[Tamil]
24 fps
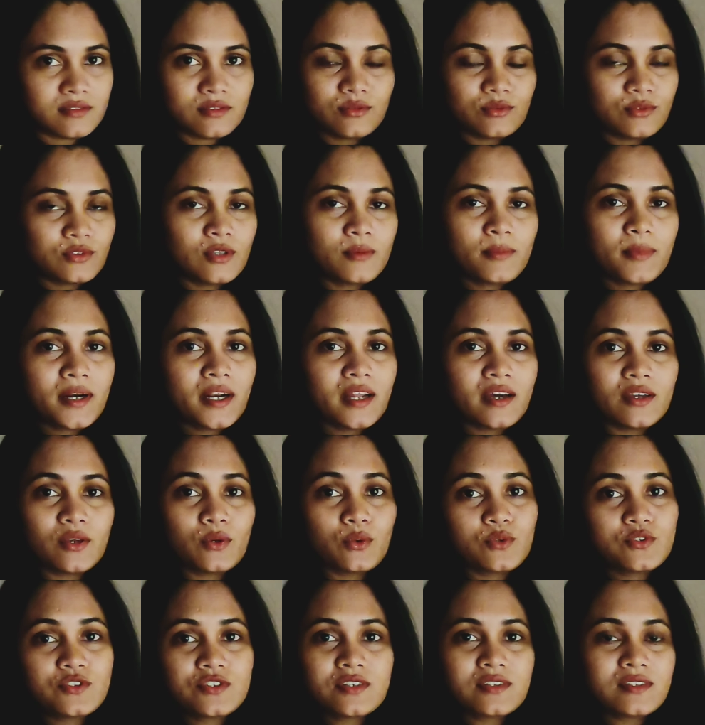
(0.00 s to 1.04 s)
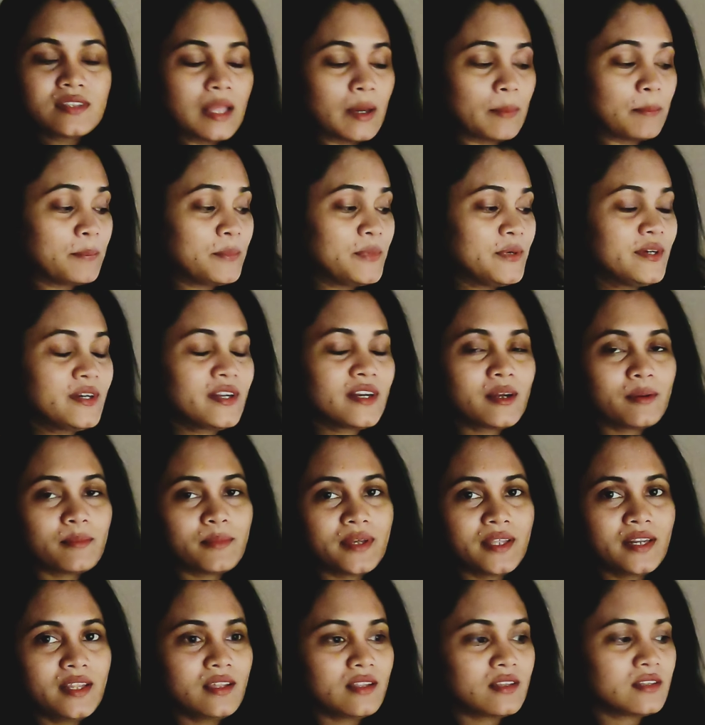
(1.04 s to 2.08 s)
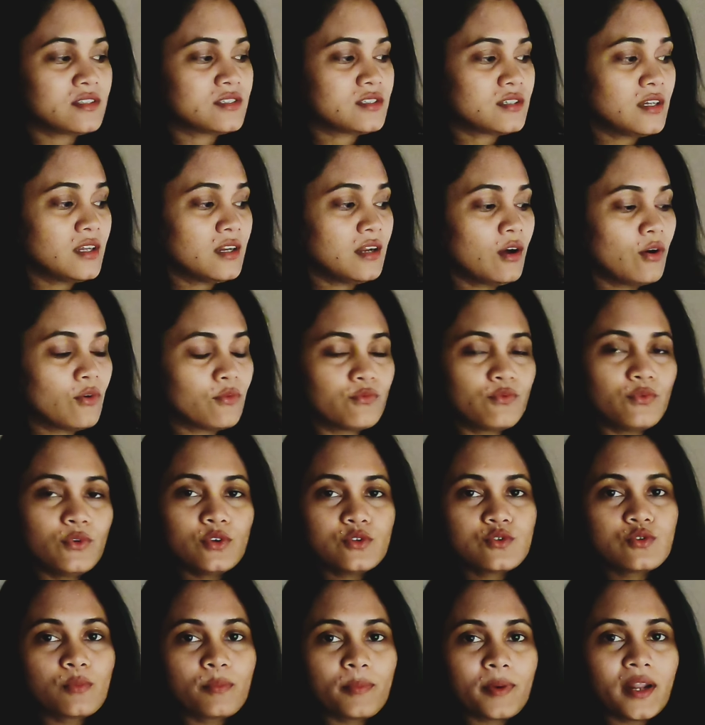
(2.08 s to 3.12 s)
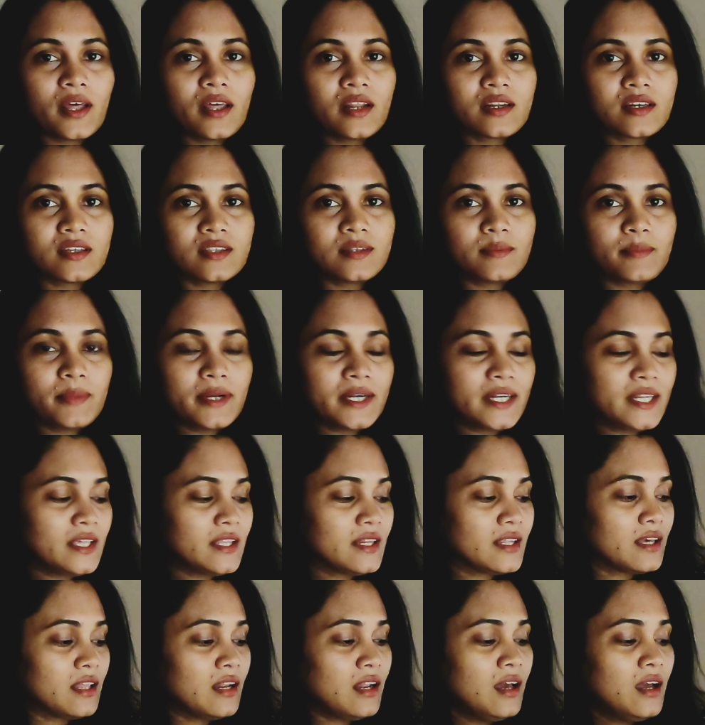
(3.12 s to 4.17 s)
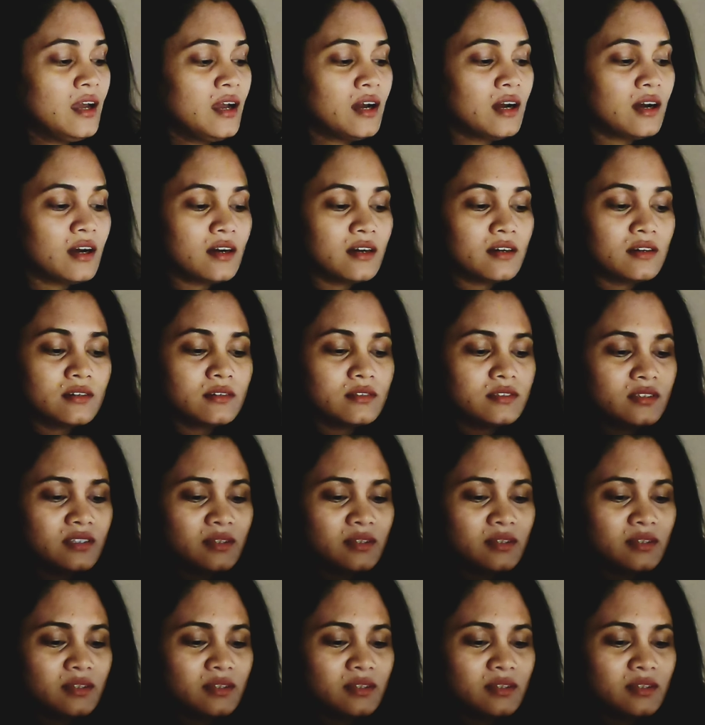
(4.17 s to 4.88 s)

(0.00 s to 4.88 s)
சுத்தமாக நான் யோசிச்சது தப்புன்ற மாதிரி இருந்துச்சு ஏன்னா அவ்வளோ சூப்பராக இருக்குது இந்த மெட்டீரியல் uh,